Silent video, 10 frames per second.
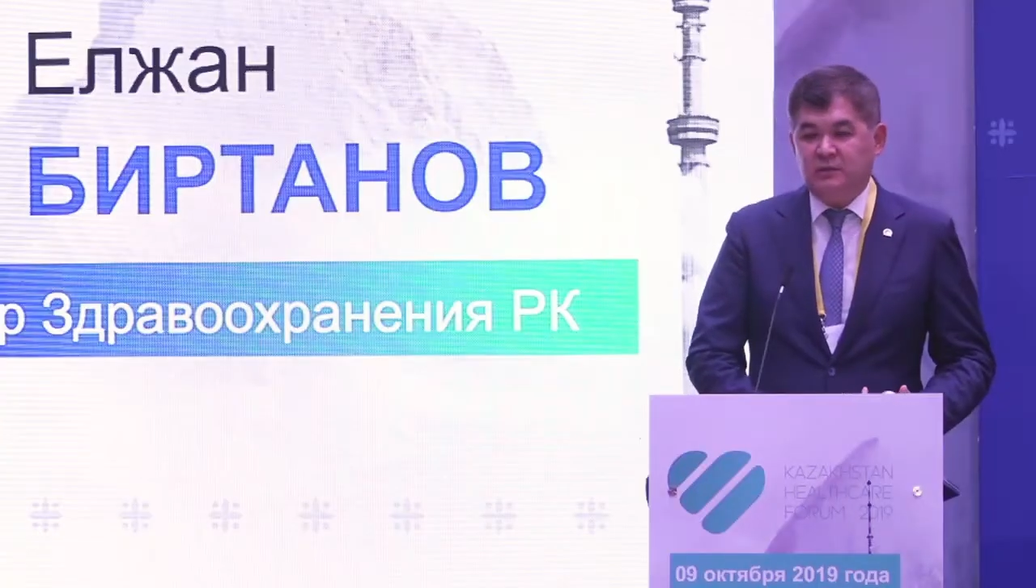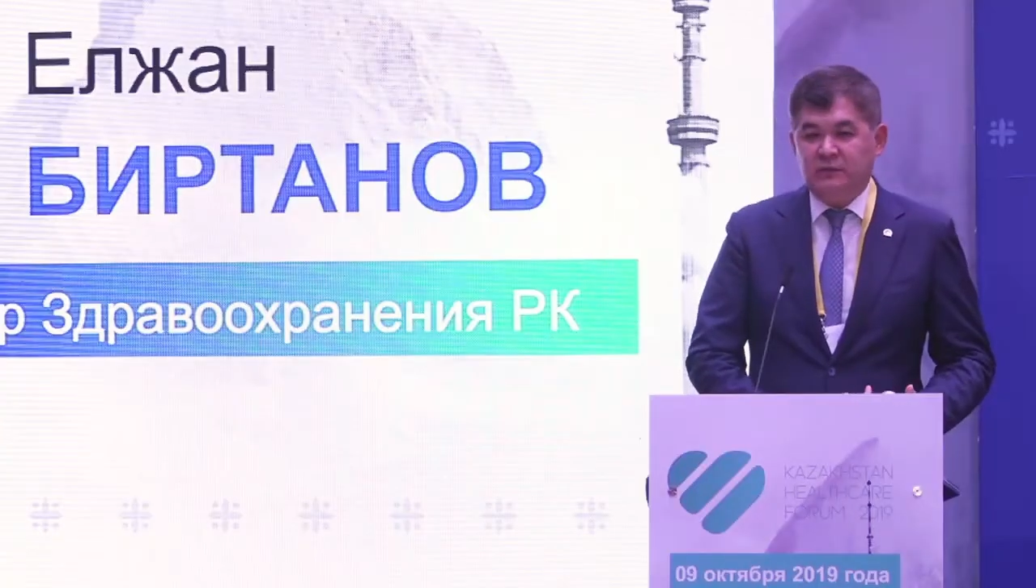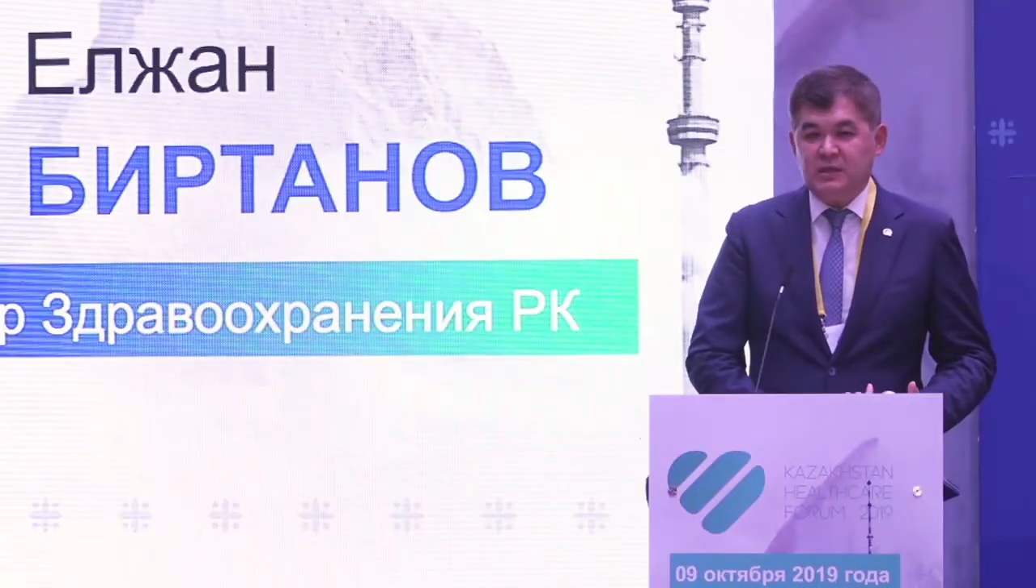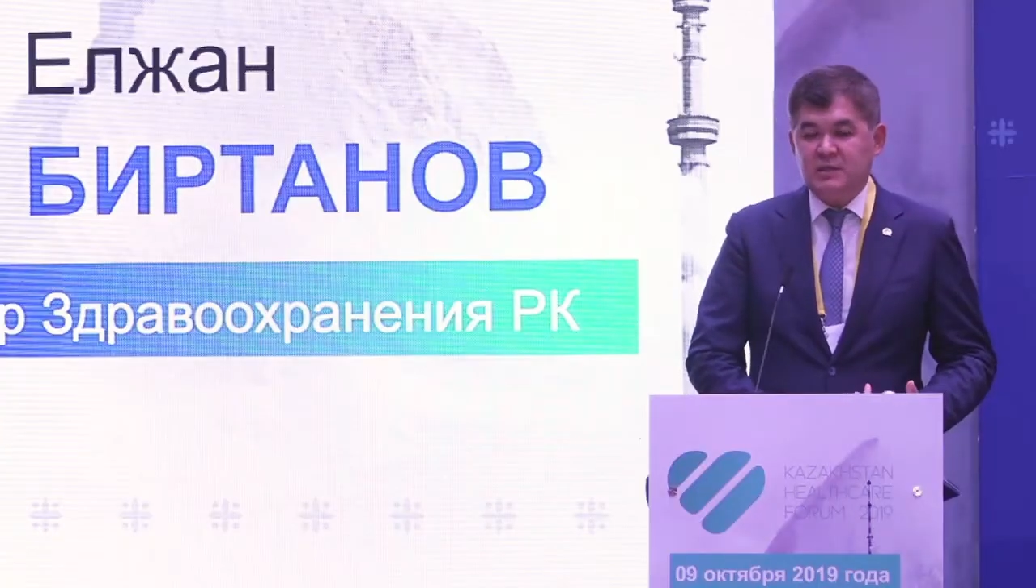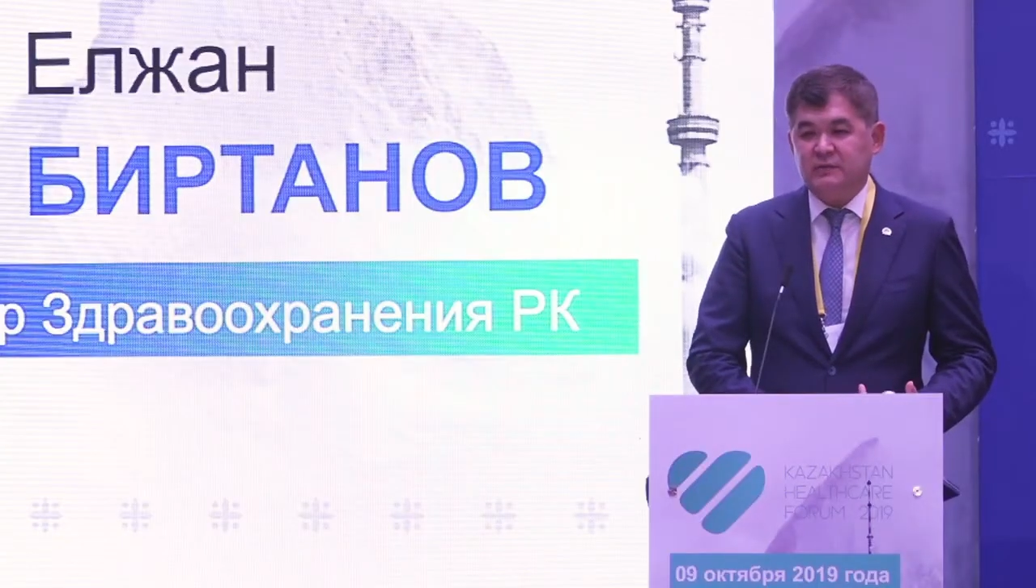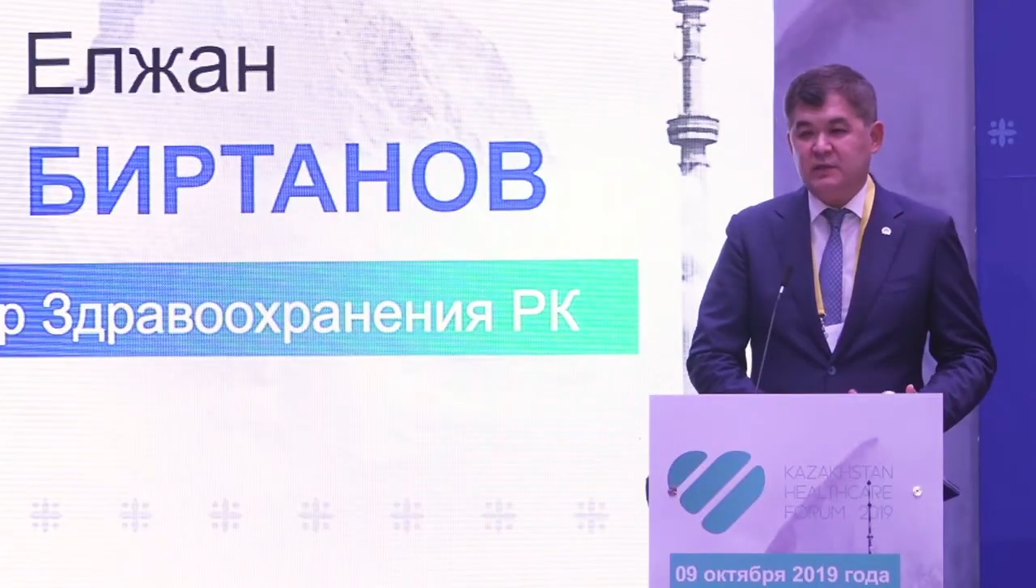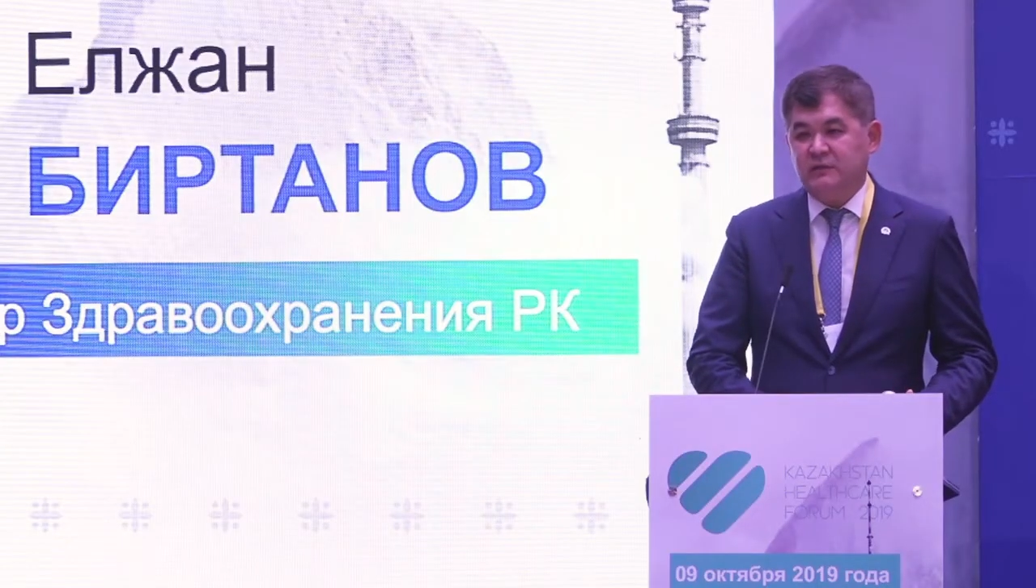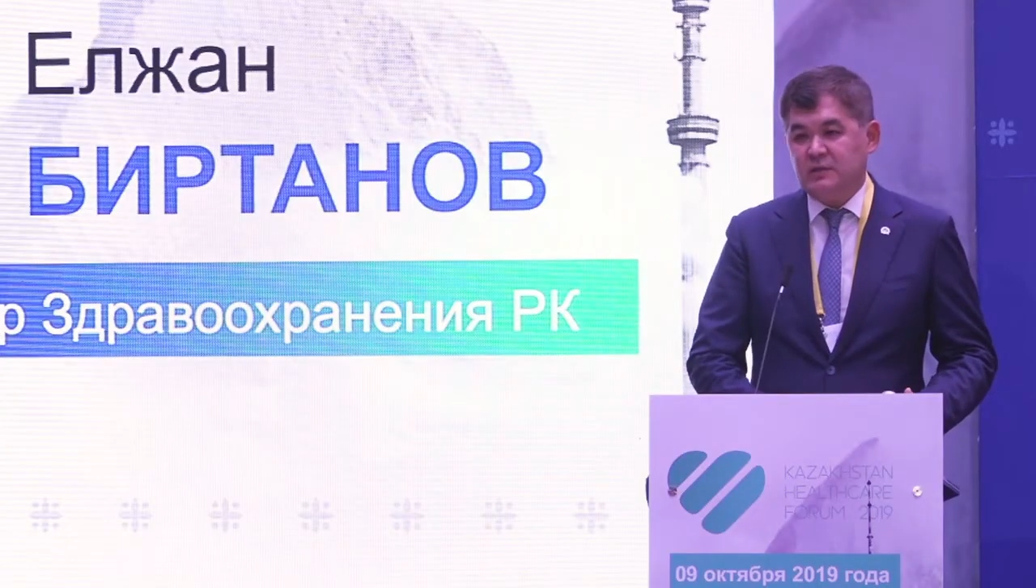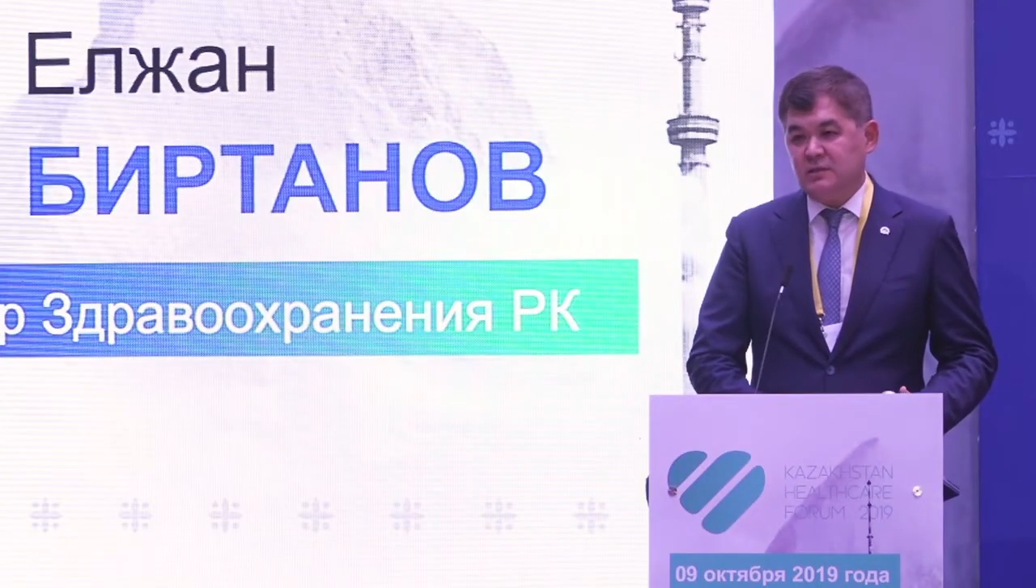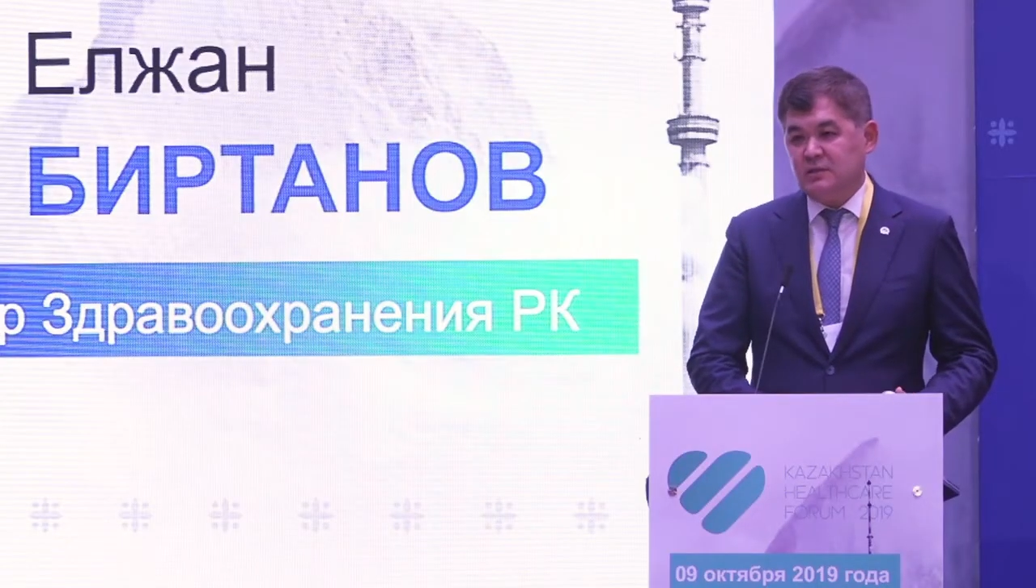финансовой
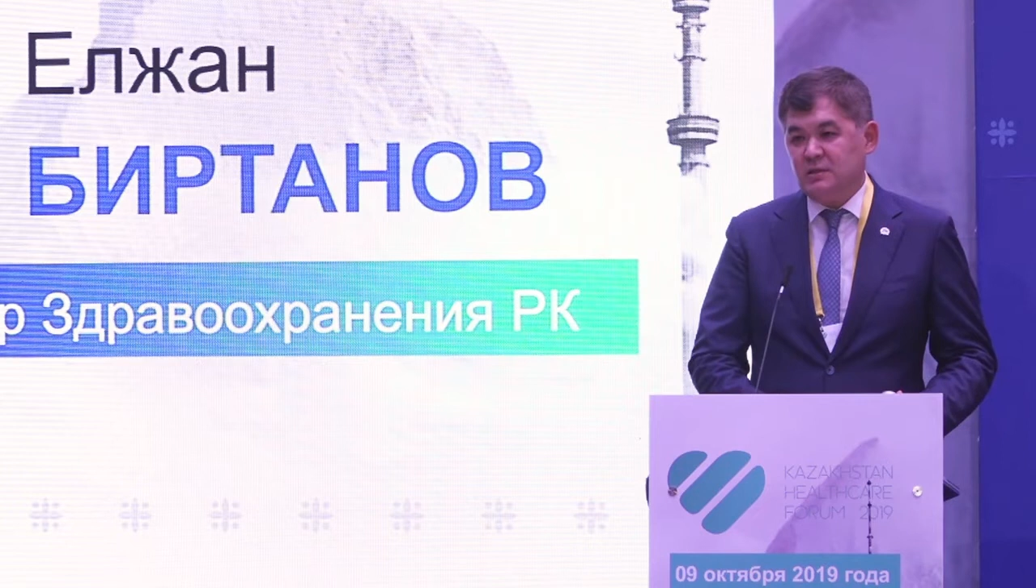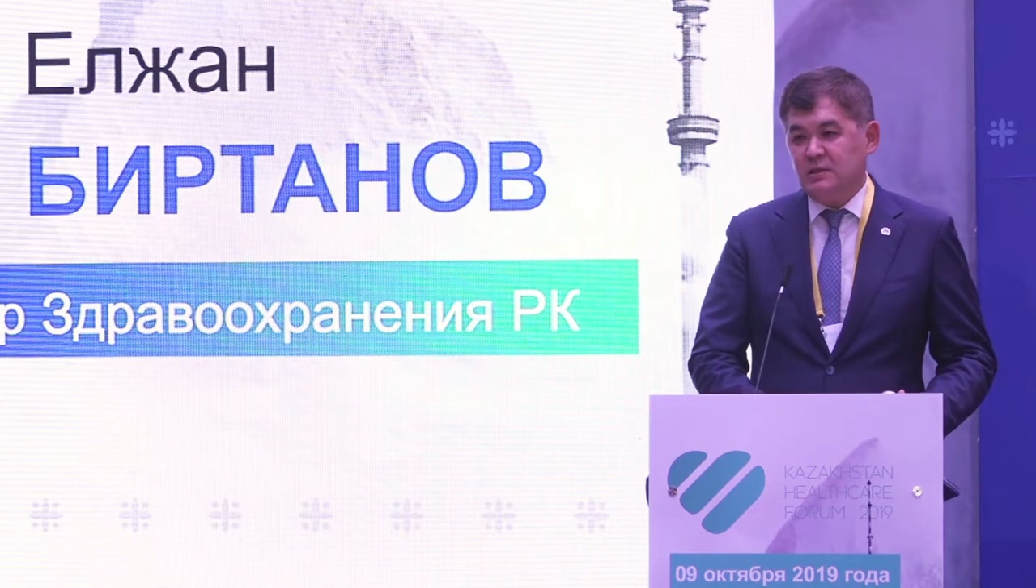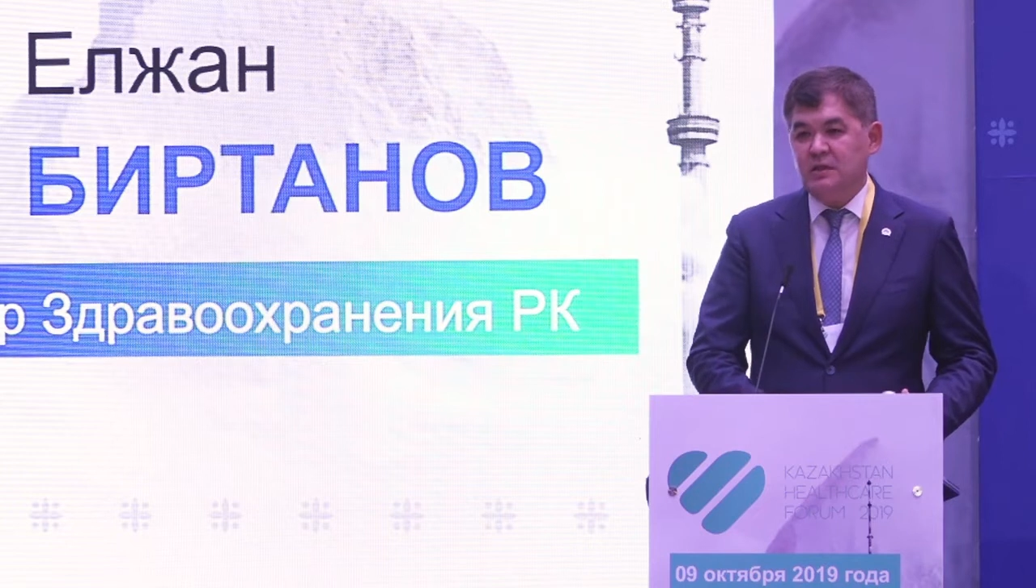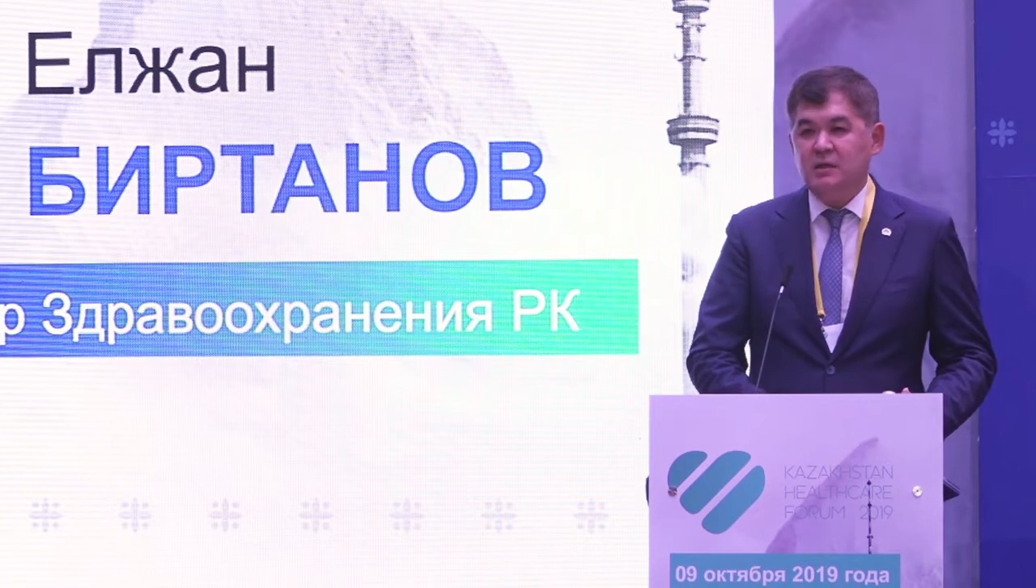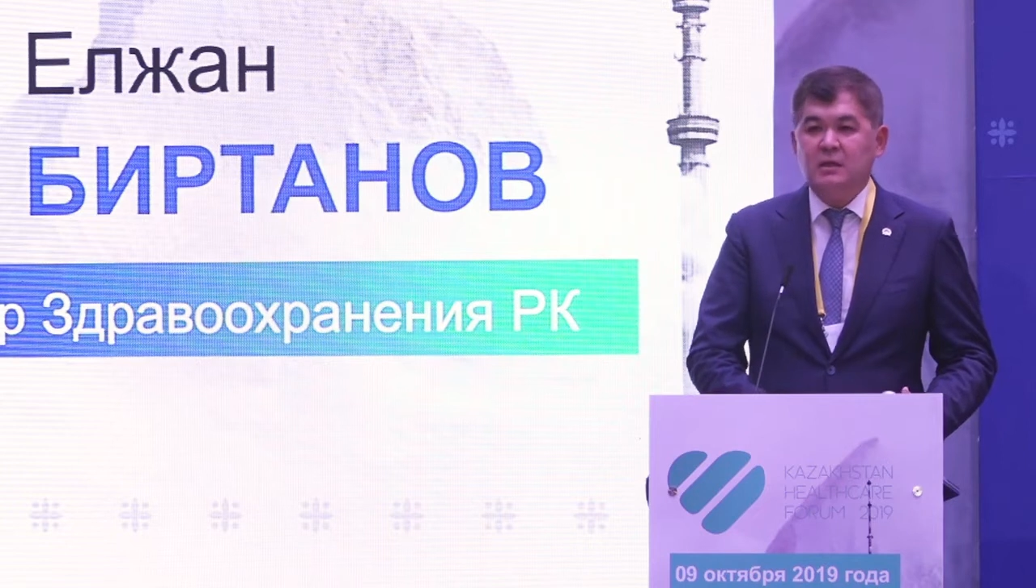ответственности да,